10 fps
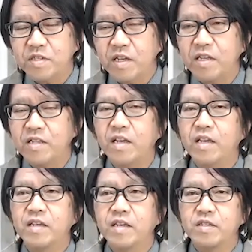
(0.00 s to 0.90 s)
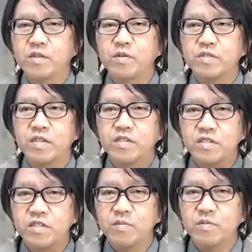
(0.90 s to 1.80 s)
掛けない。そして
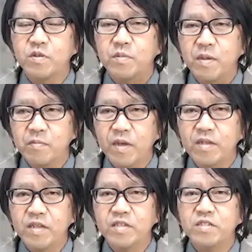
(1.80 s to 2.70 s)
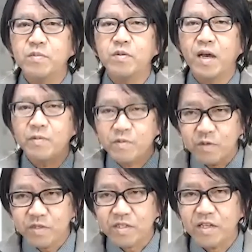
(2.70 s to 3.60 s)
チームのメンバーに対してもハフト
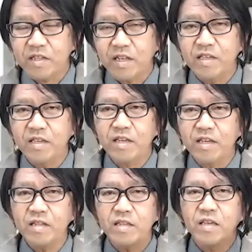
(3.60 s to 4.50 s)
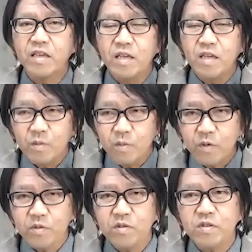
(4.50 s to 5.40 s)
を仕掛けない。いかに
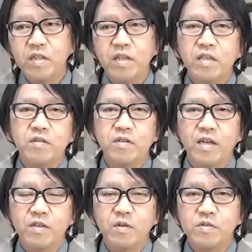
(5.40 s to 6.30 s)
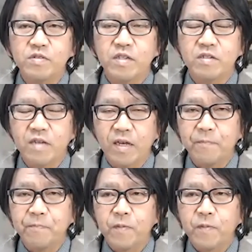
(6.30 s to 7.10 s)
want でできる環境を作れるか。